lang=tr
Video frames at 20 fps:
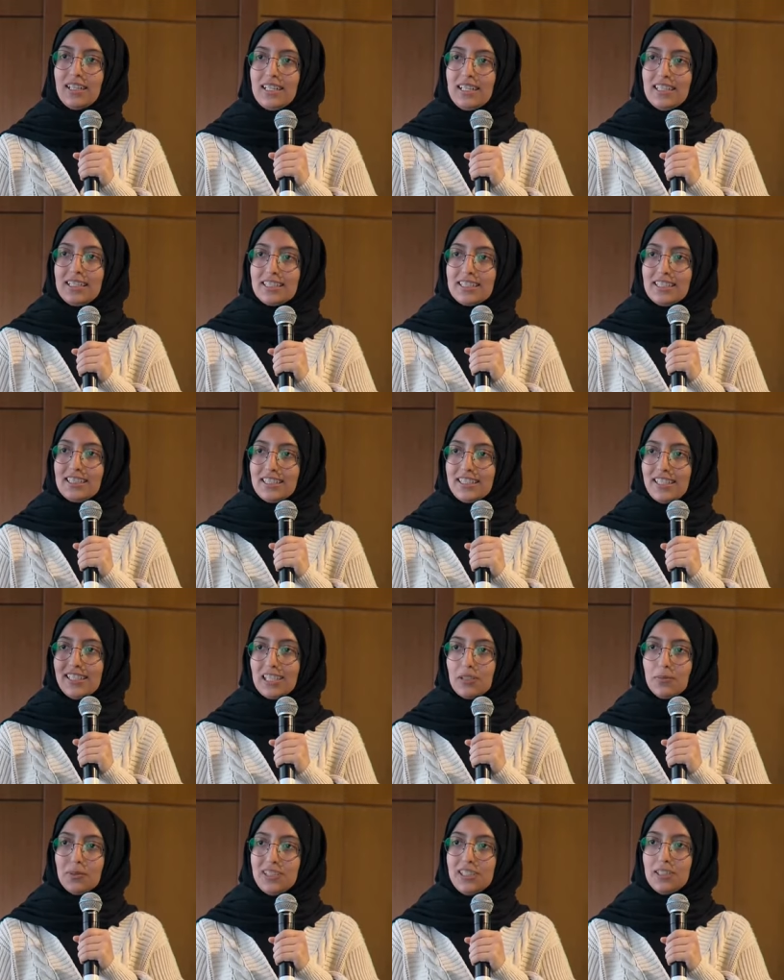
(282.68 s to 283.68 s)
sizce
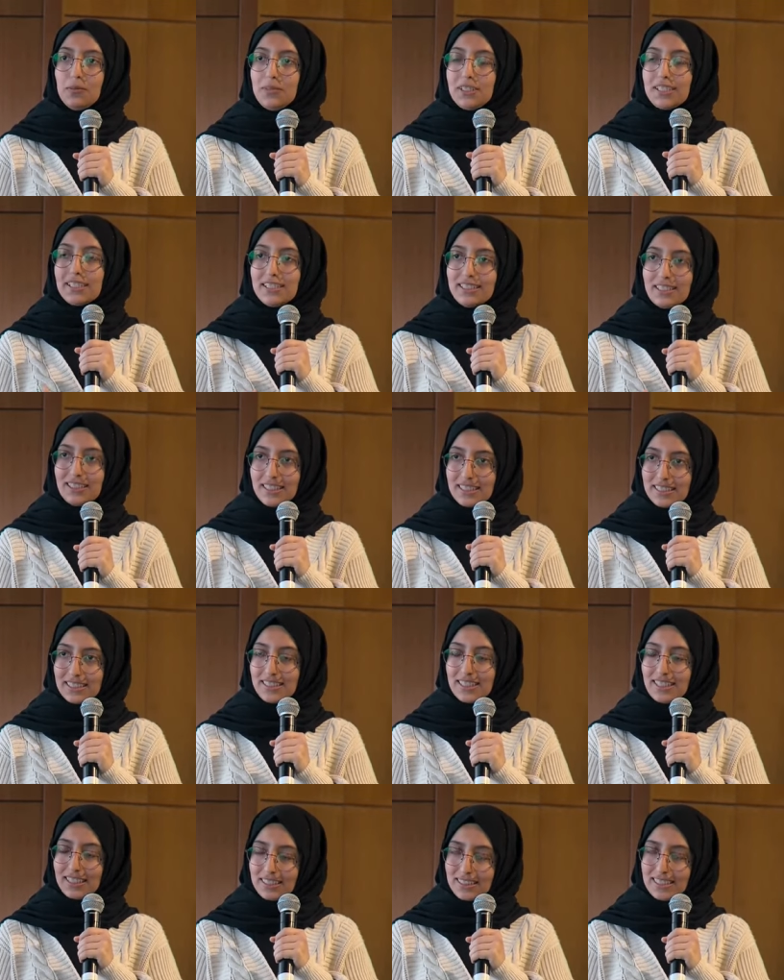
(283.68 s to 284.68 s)
2022 yılı,
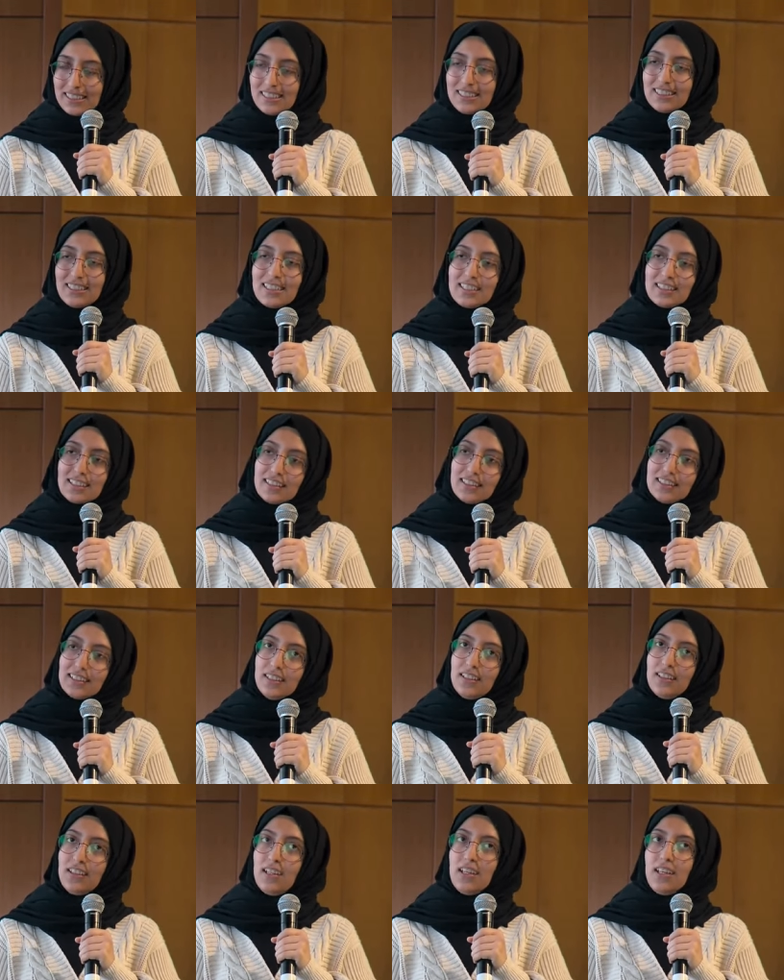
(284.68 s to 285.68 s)
yılı
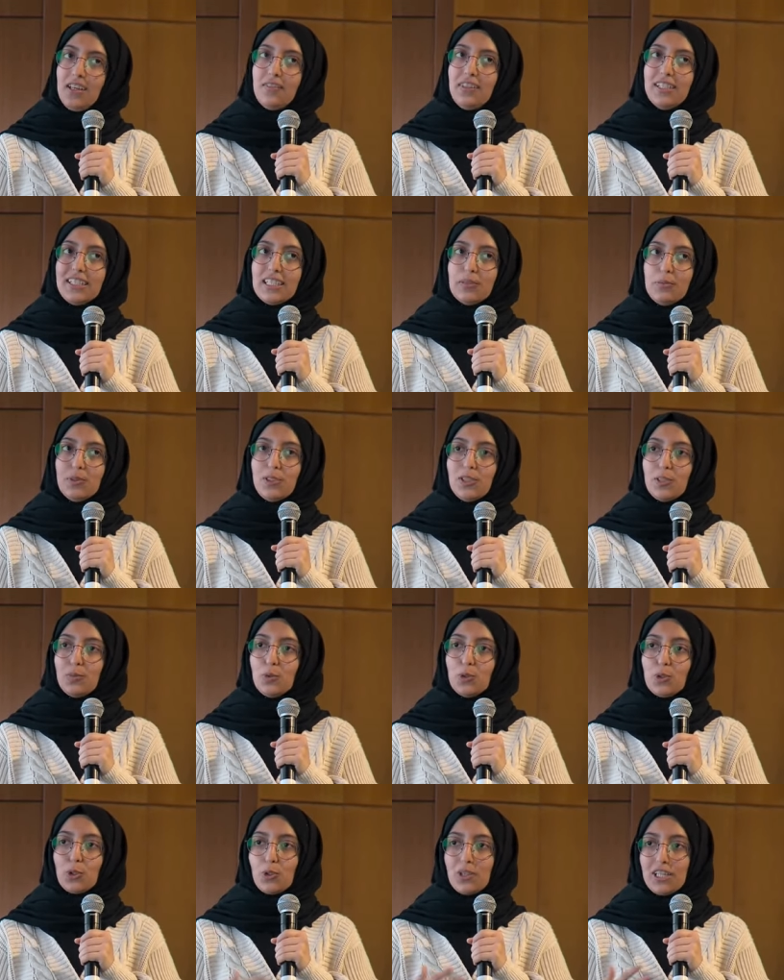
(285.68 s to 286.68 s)
nasıldı ve
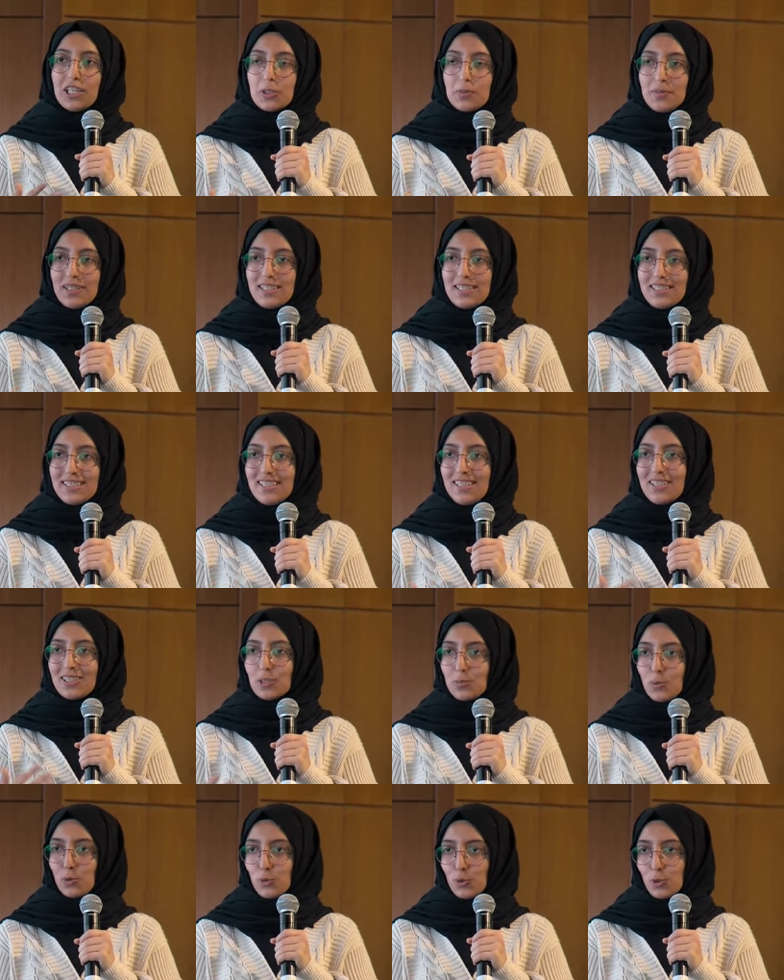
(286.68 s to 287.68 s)
2023'e ulaşmak size
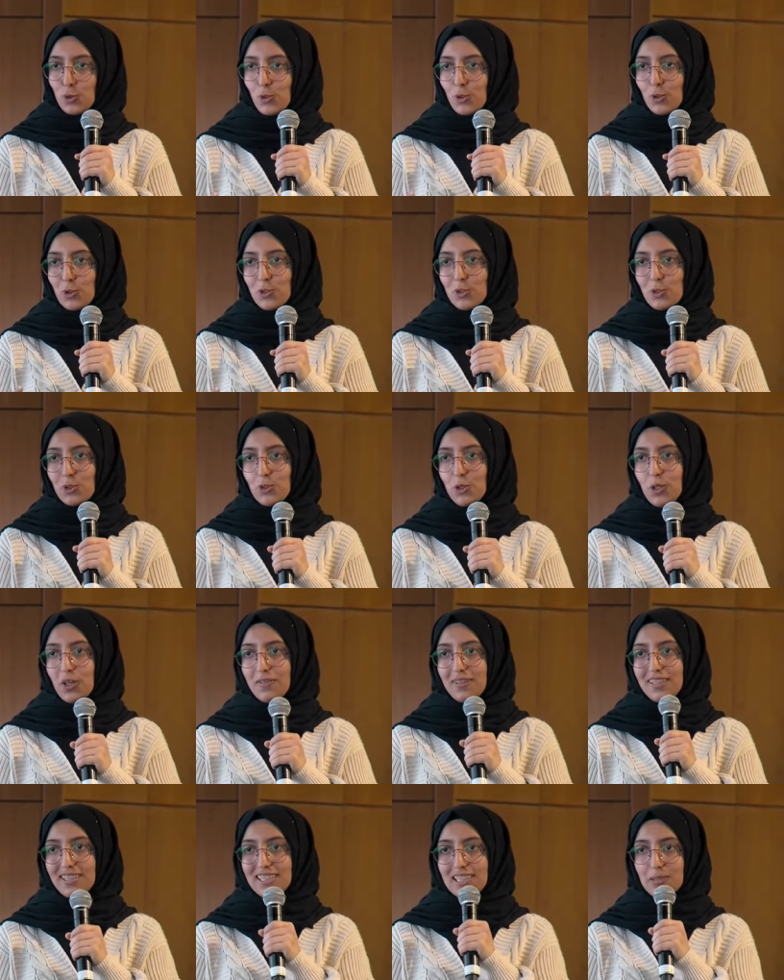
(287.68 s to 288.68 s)
nasıl bir duygu oluşturuyor
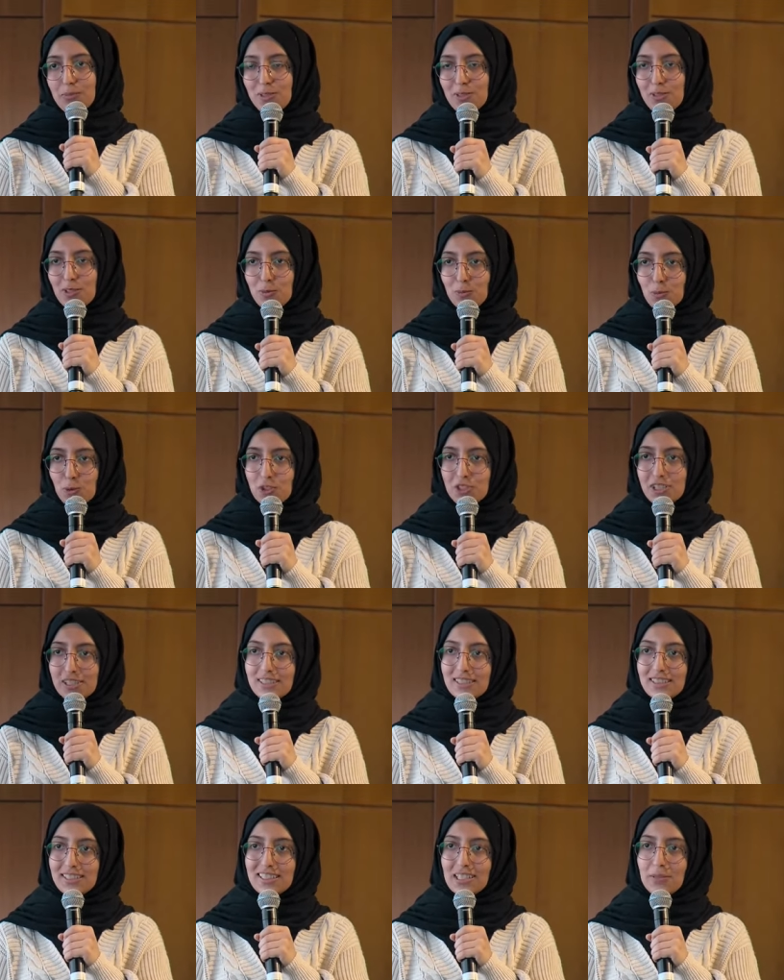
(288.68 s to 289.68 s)
ve 2023
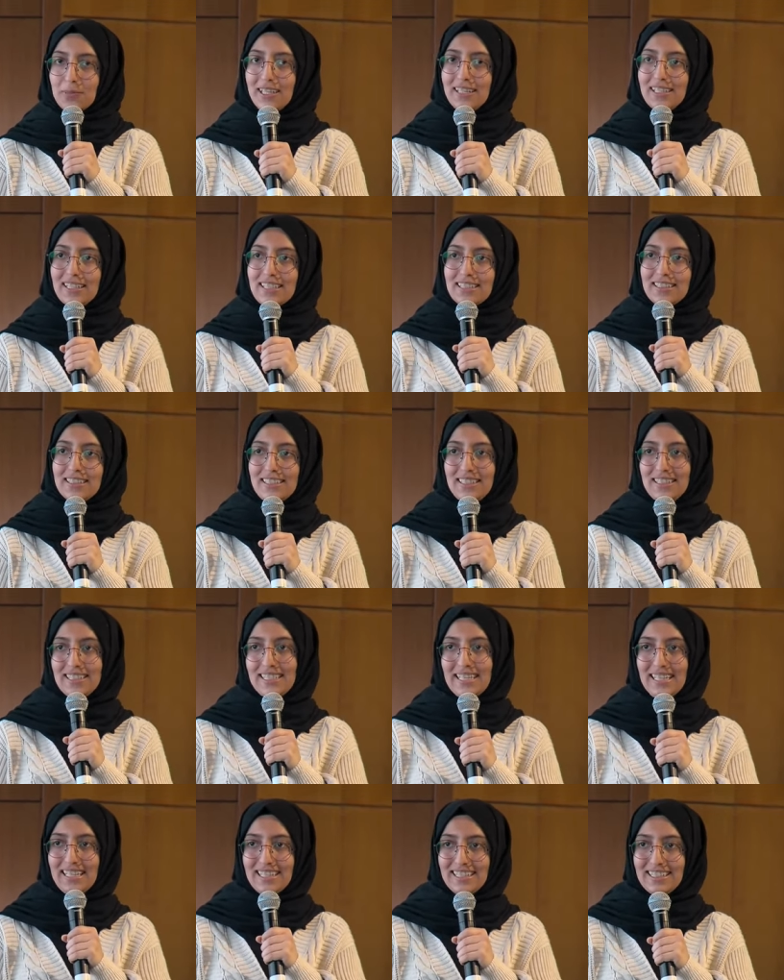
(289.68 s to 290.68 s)
yılındaki beklentileriniz
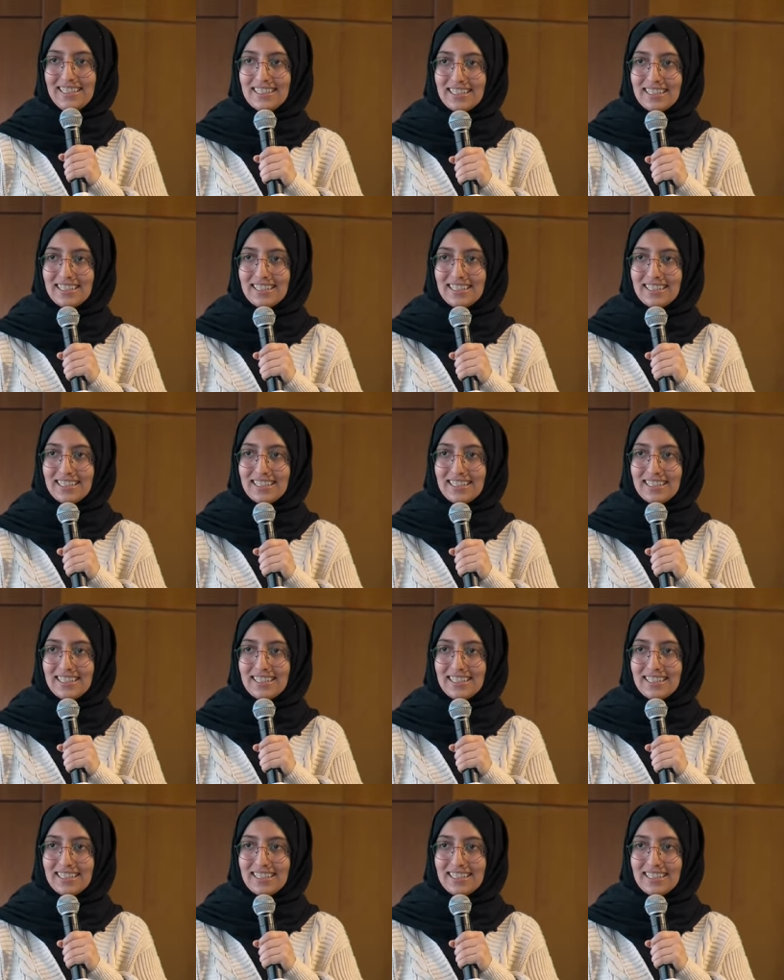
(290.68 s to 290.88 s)
nelerdir?